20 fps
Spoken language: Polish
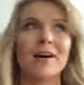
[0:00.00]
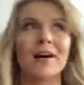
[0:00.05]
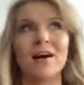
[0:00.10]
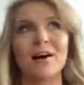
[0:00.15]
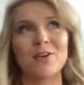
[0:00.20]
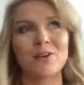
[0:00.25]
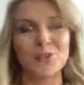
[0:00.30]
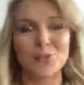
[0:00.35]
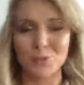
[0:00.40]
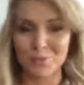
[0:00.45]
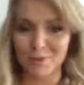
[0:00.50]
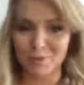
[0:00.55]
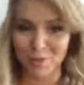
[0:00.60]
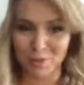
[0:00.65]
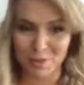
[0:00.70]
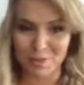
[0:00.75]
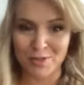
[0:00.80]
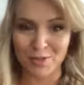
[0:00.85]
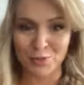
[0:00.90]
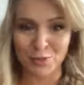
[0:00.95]
a rozumiem,
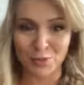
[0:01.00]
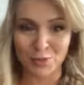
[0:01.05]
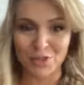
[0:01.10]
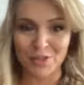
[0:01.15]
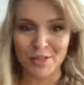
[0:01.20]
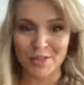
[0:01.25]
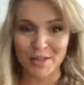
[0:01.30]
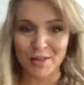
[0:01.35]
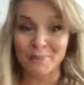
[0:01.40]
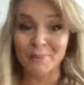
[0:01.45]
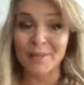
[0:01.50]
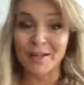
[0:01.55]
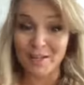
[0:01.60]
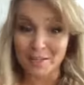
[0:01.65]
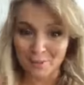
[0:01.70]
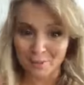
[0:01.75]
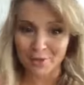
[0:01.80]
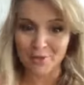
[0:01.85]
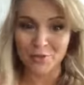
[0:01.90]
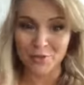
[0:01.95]
czym jest odpuszczenie, ale
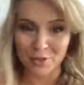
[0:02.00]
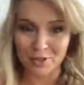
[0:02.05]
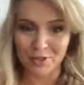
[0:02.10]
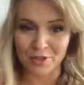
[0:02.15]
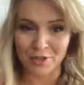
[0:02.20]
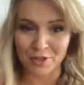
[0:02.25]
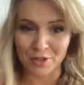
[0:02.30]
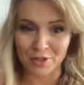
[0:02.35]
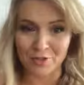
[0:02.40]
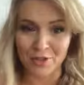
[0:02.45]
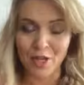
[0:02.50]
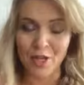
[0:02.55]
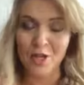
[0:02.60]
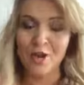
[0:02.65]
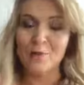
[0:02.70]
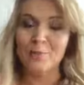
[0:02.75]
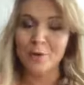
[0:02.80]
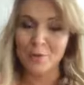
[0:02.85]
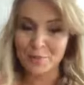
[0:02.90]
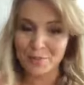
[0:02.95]
sprawdzili to
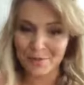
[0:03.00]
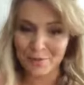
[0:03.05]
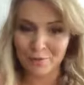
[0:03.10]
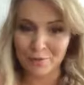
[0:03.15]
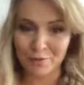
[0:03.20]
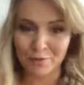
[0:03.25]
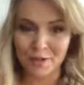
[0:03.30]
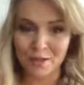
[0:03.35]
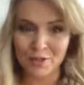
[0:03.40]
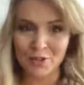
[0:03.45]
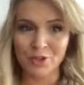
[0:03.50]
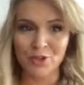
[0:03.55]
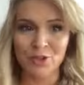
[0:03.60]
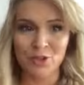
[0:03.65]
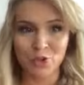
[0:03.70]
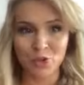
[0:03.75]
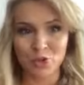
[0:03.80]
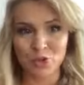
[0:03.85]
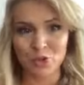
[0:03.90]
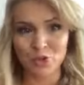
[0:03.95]
poobserwowali i
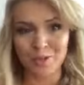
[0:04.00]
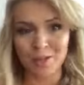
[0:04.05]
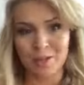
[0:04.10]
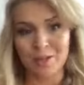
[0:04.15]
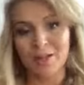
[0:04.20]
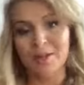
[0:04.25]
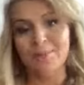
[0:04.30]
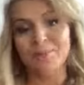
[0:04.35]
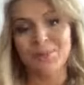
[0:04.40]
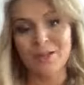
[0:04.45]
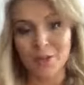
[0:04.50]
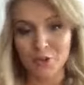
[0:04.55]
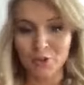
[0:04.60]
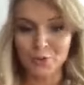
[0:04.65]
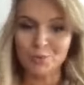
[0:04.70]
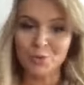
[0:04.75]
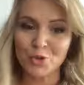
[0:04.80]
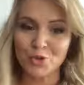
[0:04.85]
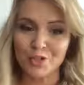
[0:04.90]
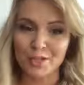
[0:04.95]
odczuli, jak
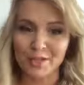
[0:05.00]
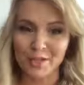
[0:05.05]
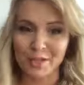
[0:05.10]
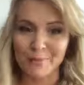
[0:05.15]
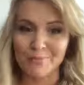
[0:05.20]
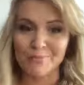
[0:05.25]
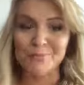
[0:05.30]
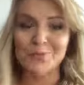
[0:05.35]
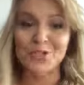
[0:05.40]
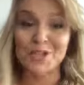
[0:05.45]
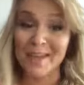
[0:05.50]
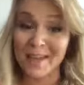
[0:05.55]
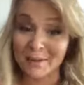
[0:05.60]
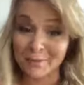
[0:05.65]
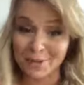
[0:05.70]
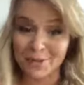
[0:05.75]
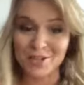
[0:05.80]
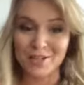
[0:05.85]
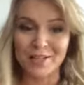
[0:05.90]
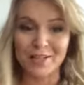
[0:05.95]
odpuszczenie
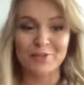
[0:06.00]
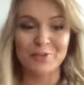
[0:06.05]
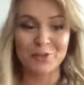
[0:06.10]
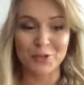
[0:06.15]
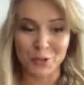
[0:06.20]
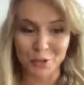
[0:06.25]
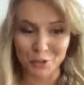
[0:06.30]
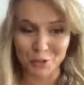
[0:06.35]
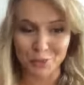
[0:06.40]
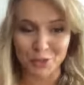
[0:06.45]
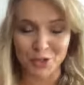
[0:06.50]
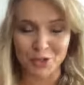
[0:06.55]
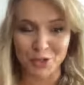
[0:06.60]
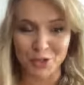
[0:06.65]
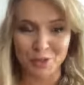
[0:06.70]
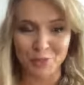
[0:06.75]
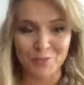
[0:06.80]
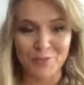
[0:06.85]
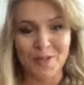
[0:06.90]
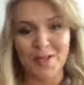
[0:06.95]
przejawia się w Twoim
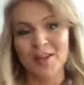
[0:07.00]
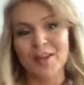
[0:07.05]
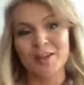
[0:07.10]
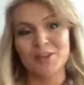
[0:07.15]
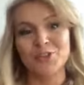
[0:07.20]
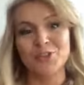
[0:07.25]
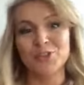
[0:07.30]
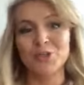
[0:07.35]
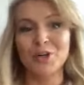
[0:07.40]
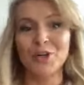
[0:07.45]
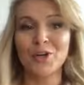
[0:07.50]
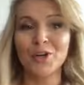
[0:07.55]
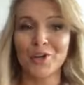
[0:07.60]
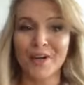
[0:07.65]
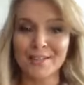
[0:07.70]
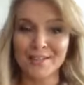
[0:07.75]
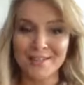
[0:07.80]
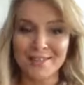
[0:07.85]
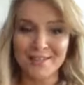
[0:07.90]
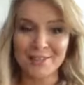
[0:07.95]
życiu. Dziękuję
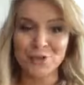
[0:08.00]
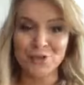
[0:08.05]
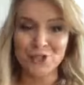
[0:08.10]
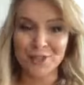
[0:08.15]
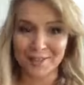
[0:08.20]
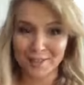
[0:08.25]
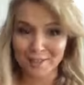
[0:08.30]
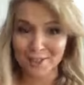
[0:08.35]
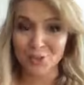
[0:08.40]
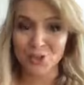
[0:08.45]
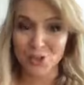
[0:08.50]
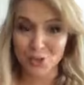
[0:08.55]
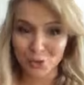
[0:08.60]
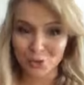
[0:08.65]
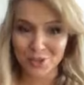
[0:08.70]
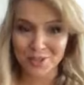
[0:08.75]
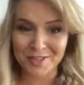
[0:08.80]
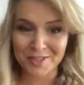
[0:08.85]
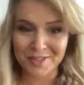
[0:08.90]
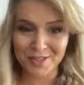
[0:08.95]
kochani za to, że tak
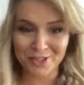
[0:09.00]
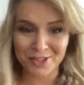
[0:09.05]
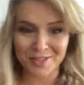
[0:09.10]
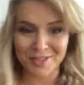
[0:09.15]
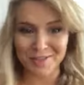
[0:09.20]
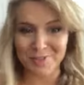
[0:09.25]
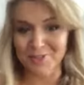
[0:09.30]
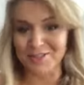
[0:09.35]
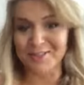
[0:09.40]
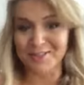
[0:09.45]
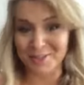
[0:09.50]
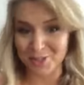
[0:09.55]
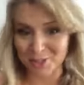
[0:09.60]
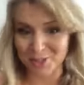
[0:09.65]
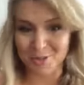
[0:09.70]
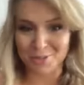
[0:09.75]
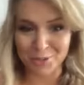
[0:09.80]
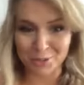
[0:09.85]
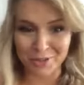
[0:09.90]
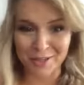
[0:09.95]
licznie uczestniczycie w tych
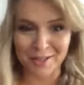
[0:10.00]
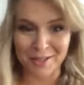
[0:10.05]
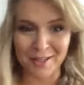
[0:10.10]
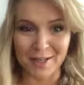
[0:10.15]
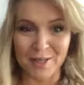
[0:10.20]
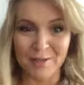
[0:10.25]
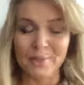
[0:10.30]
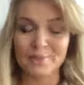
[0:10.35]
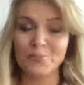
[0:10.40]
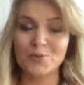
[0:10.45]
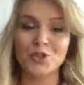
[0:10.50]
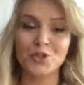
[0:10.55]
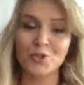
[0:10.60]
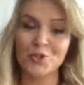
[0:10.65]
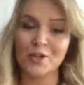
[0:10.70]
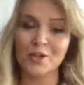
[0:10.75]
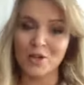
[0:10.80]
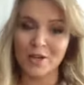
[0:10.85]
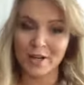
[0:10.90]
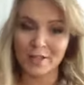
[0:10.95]
naszych spotkaniach.
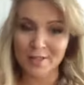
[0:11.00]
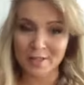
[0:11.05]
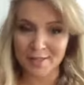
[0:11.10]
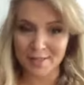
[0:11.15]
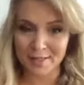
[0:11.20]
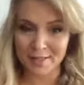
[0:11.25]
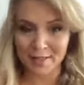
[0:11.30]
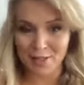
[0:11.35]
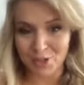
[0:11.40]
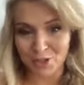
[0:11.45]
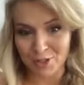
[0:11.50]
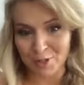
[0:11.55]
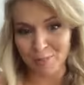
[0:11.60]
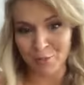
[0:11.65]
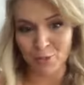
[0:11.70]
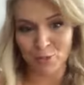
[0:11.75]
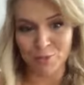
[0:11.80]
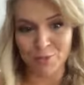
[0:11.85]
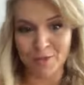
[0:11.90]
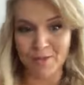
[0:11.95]
Dziękuję kochani za każde
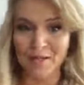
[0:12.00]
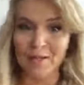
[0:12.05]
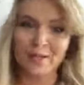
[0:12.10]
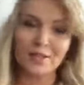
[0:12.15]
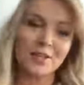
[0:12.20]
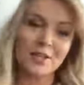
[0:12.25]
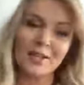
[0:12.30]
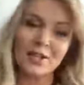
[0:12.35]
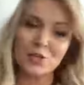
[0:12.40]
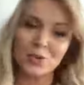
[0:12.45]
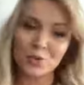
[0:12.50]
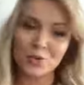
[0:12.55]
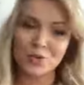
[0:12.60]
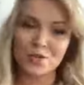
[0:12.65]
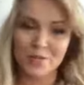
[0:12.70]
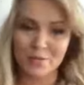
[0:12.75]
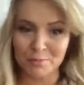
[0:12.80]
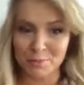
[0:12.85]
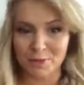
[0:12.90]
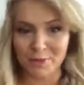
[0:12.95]
polubienie i każde
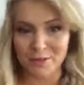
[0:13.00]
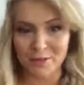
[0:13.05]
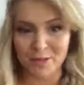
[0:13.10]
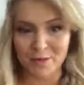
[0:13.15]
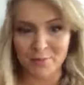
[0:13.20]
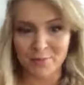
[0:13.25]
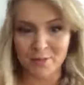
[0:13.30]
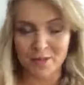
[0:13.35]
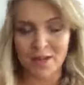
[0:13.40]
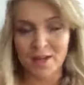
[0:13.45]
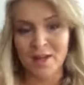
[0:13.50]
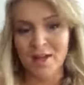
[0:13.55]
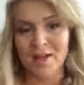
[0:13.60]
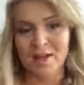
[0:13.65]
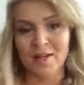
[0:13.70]
udostępnienie.